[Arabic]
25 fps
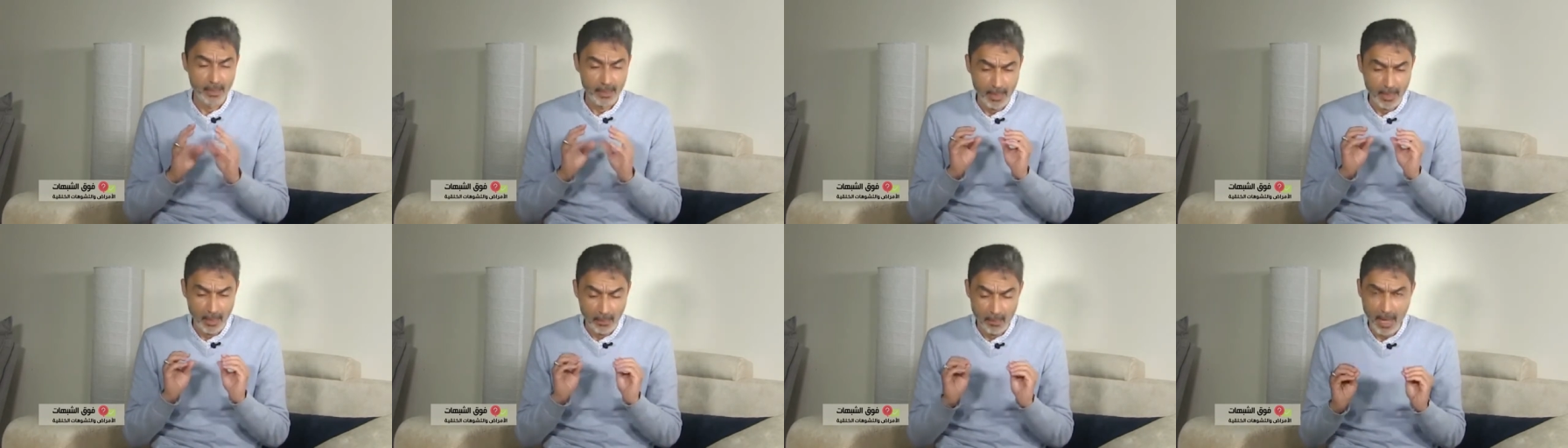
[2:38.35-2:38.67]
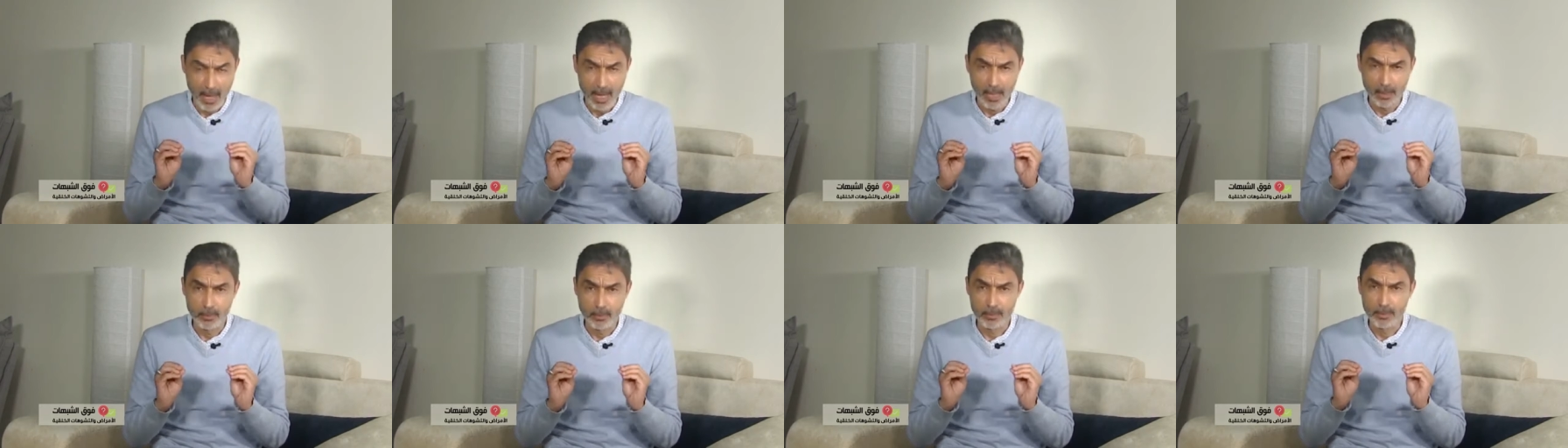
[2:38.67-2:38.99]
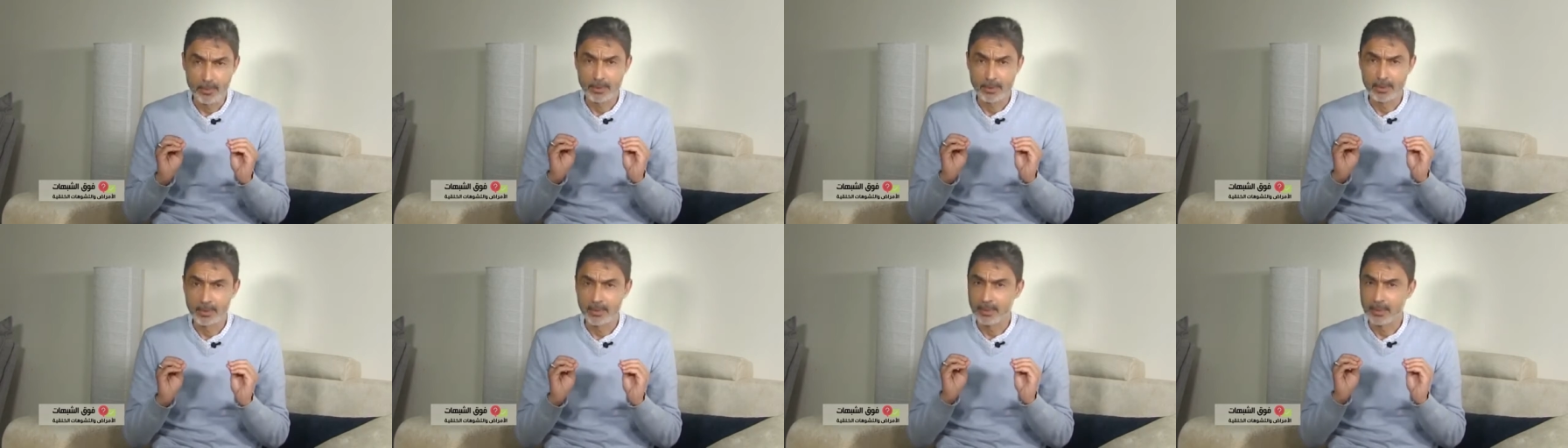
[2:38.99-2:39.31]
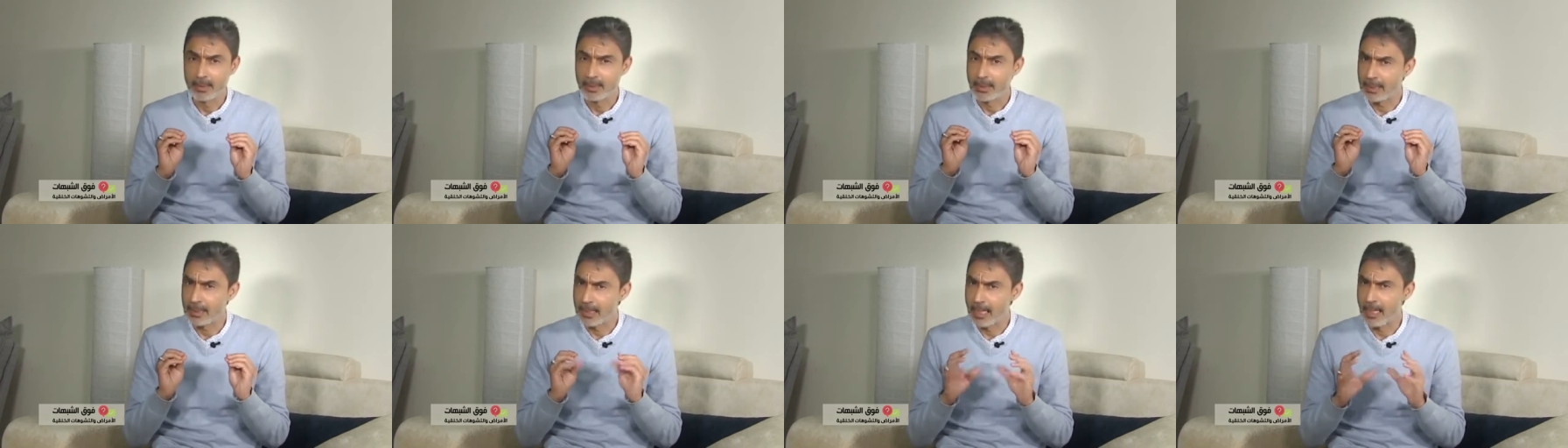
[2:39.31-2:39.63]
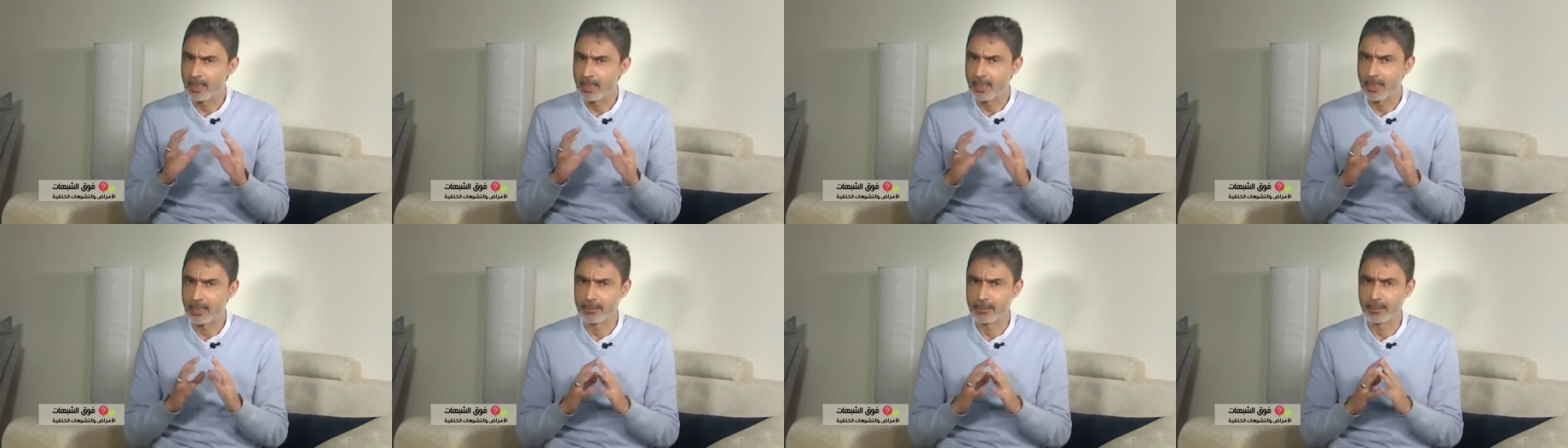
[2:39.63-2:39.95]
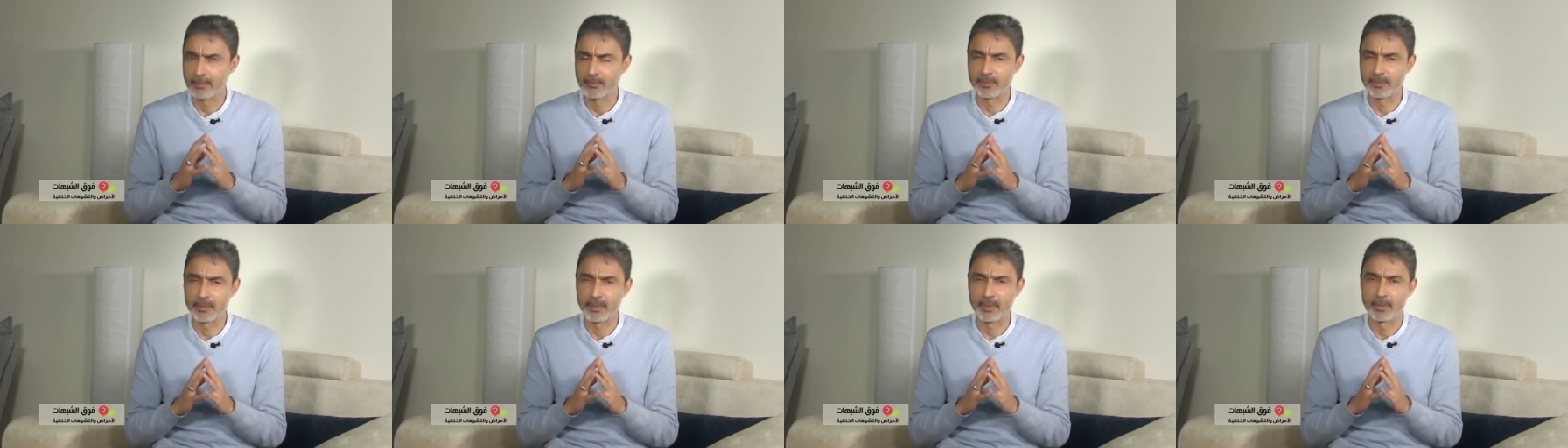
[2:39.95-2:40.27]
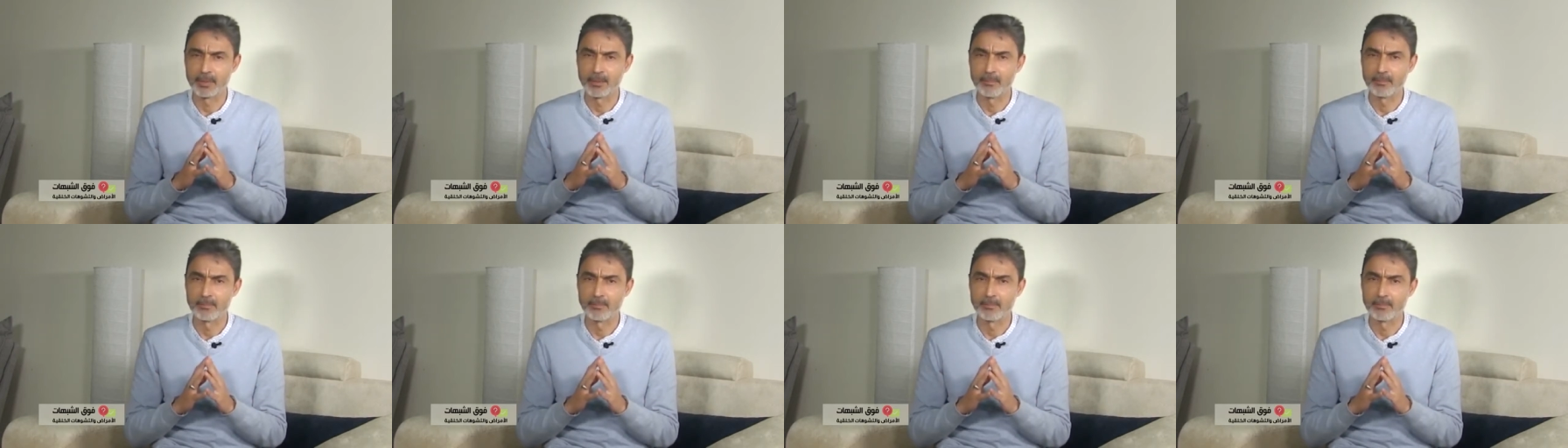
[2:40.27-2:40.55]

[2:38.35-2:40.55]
كمال لا نقص فيه